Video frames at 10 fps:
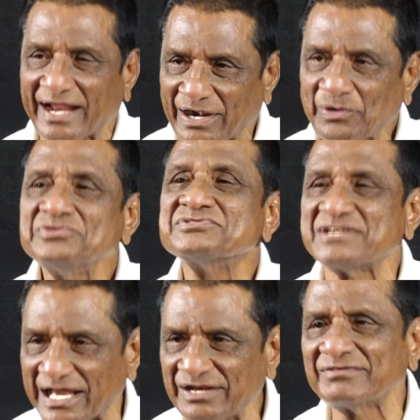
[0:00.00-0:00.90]
అడిగాడు
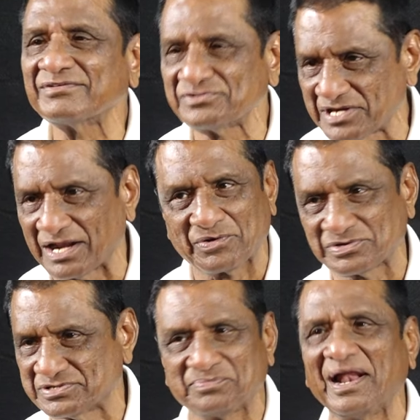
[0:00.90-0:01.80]
జగన్ కుశాల
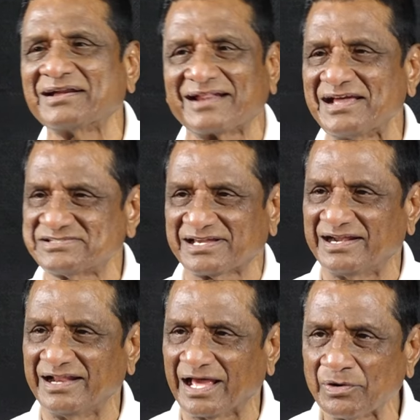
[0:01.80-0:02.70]
కోసం నాట్ రాజశేఖర
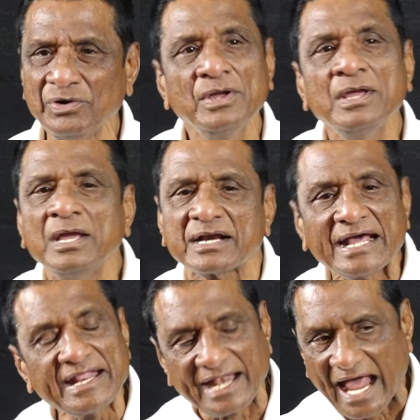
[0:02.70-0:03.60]
రెడ్డి గారు
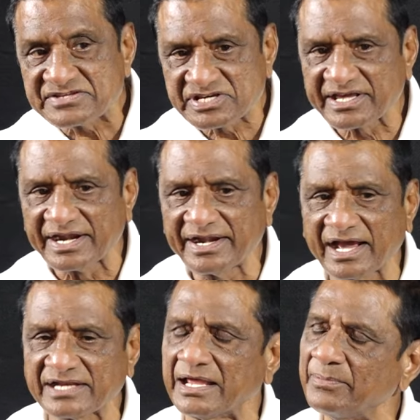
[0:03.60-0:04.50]
కానీ రాజశేఖర రెడ్డి
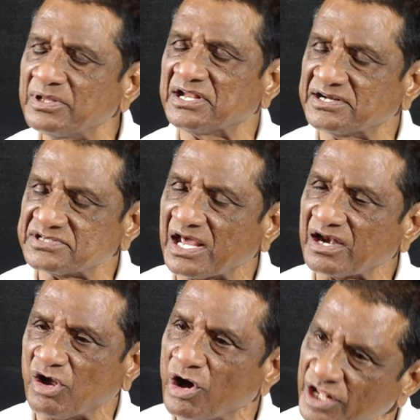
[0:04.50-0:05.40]
గారిది ఏమైందంటే సార్
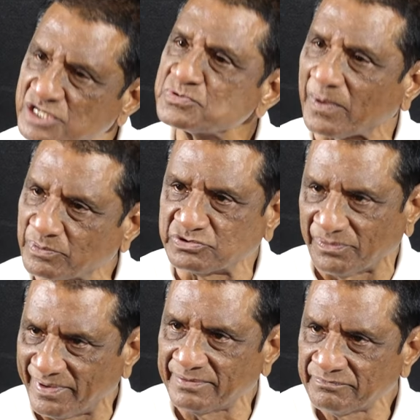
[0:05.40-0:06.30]
కాంగ్రెస్
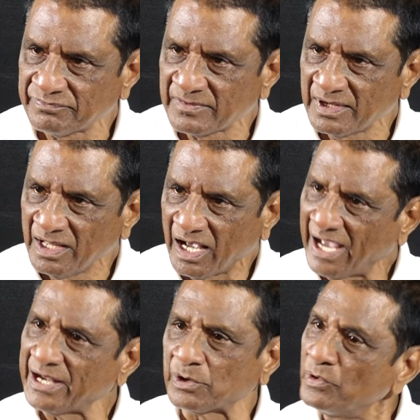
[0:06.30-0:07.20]
ప్రభుత్వమే
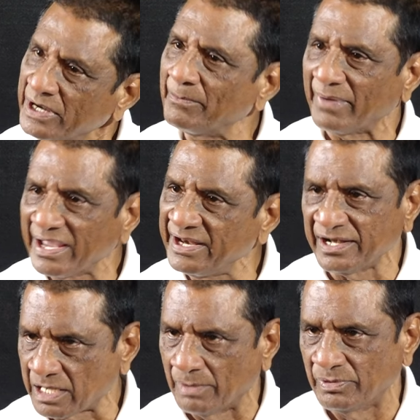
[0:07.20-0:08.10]
ఆయనకు ఉండే మైన్
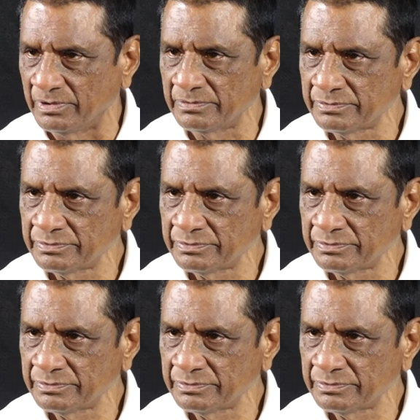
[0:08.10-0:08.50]
ఇన్కమ్ను